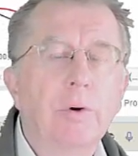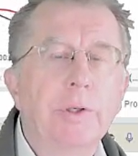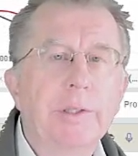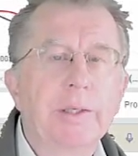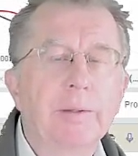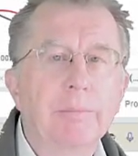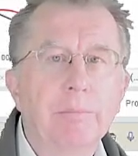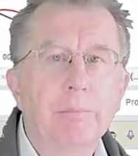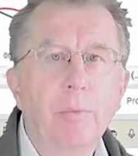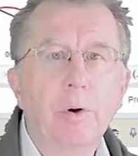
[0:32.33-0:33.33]

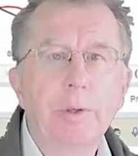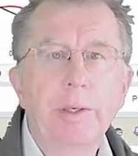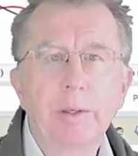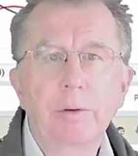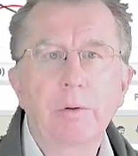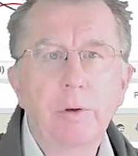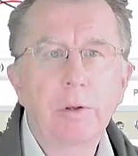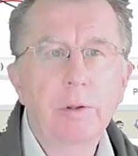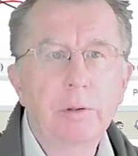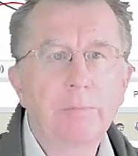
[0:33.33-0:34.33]
heutigen Morning
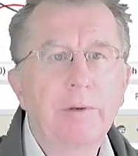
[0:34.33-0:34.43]
Call.